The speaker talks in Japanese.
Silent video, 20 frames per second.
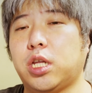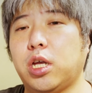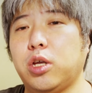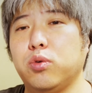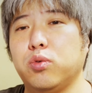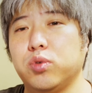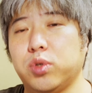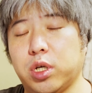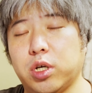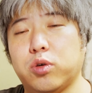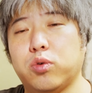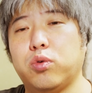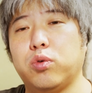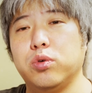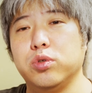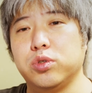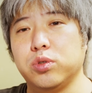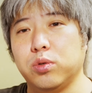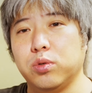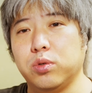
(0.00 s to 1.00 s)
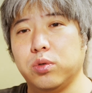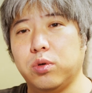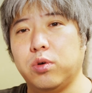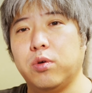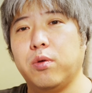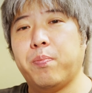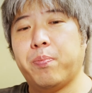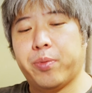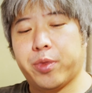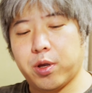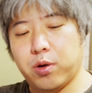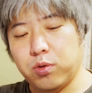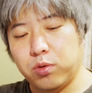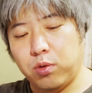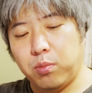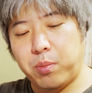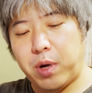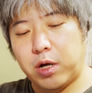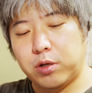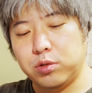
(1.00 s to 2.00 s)
たような構造のこ
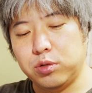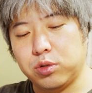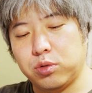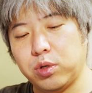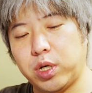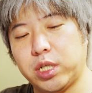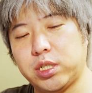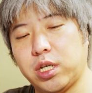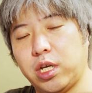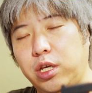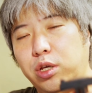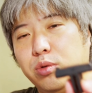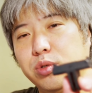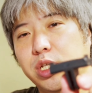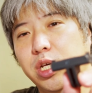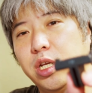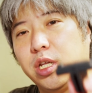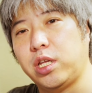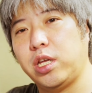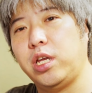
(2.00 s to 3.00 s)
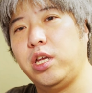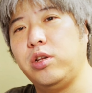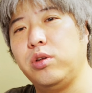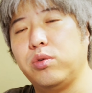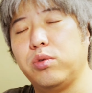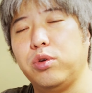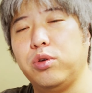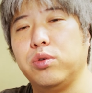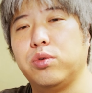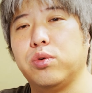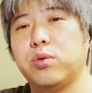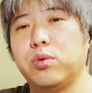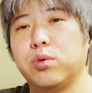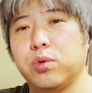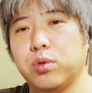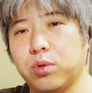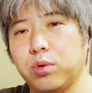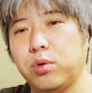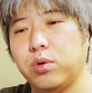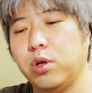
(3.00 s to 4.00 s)
のマウントが採用されているというとこ
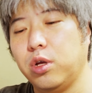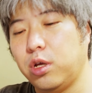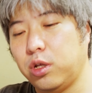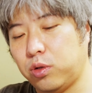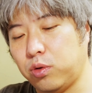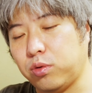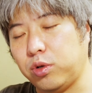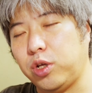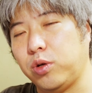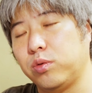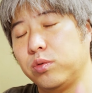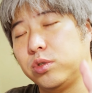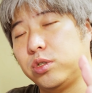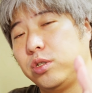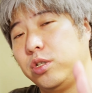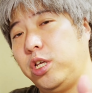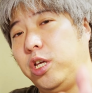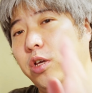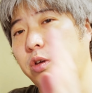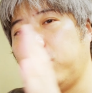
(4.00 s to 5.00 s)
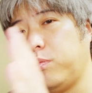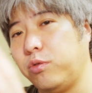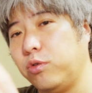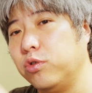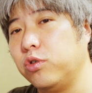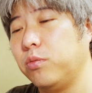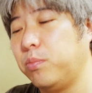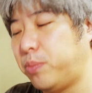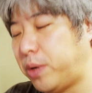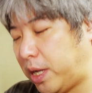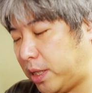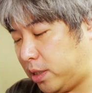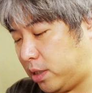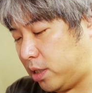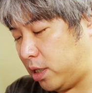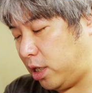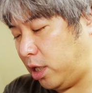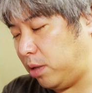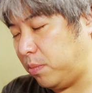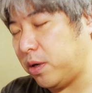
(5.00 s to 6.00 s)
ろと、特にこの3、4の
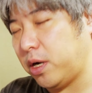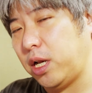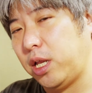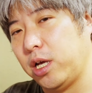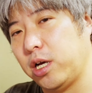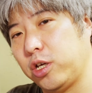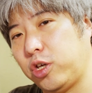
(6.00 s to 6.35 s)
バッテリー周りが